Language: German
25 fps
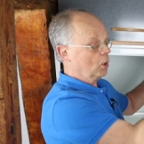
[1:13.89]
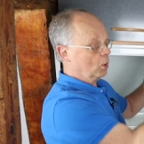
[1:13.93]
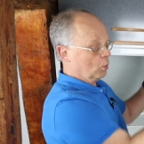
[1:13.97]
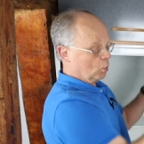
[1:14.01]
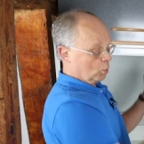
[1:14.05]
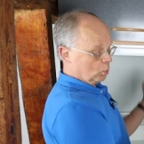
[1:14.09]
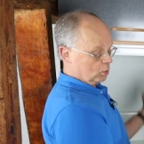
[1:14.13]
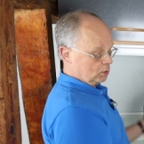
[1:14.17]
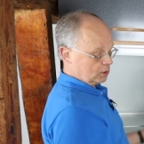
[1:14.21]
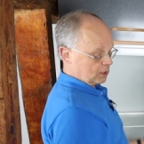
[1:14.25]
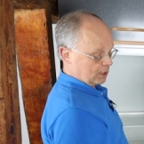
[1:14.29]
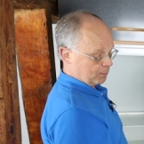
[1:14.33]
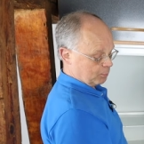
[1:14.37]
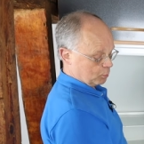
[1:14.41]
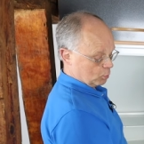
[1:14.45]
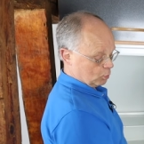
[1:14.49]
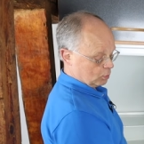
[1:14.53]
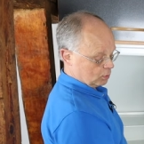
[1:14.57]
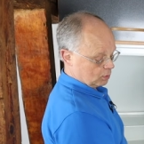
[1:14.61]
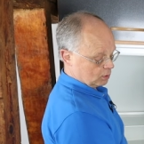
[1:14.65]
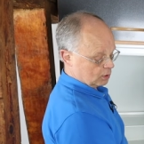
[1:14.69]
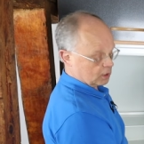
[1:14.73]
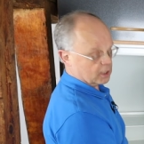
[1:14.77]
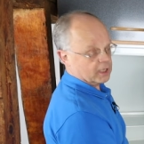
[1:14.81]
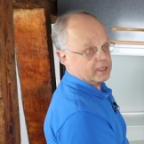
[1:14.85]
Und habe
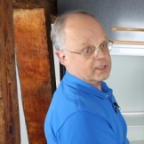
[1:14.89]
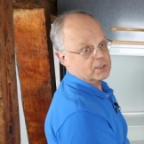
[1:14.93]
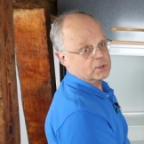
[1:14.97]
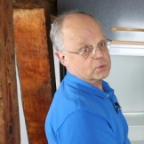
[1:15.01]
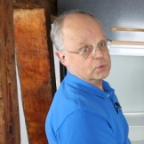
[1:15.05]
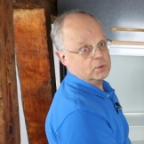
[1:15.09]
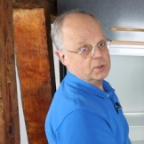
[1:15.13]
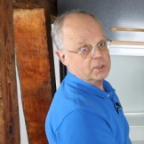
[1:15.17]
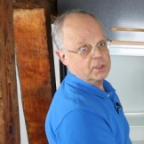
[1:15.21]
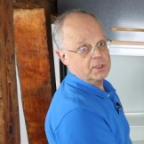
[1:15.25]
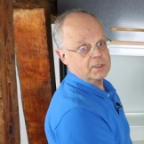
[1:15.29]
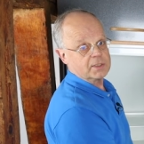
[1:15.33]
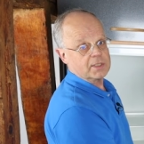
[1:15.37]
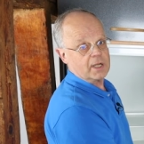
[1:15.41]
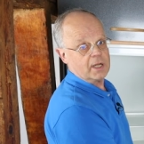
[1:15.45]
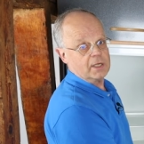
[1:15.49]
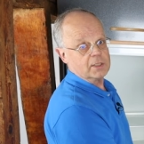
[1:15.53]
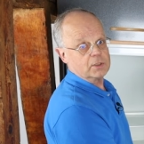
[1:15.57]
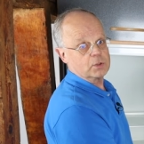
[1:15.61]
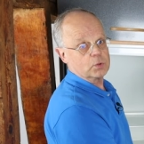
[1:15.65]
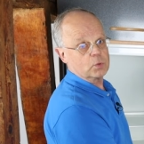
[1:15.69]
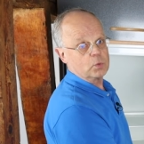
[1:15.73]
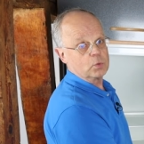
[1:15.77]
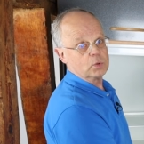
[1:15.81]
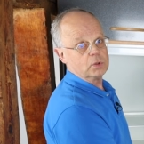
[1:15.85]
unten rechts und links
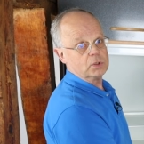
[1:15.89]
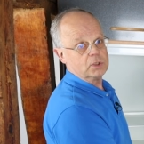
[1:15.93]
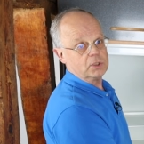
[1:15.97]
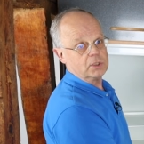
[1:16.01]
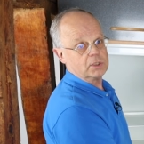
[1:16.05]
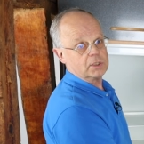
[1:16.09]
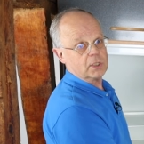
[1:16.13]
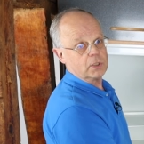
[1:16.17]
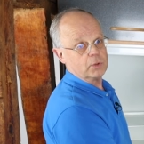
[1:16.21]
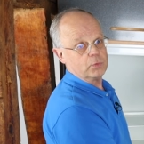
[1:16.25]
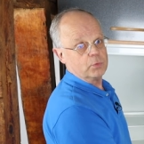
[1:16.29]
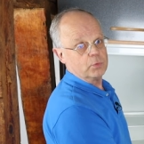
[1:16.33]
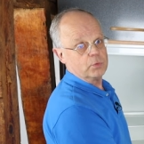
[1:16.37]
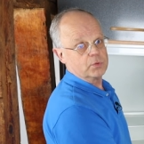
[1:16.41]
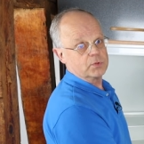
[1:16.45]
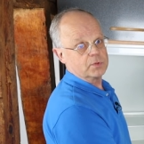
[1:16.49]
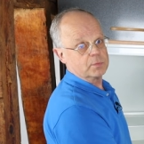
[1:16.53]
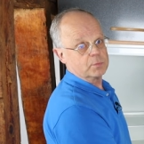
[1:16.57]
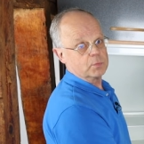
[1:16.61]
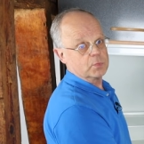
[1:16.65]
Halterungen, die ich dann lösen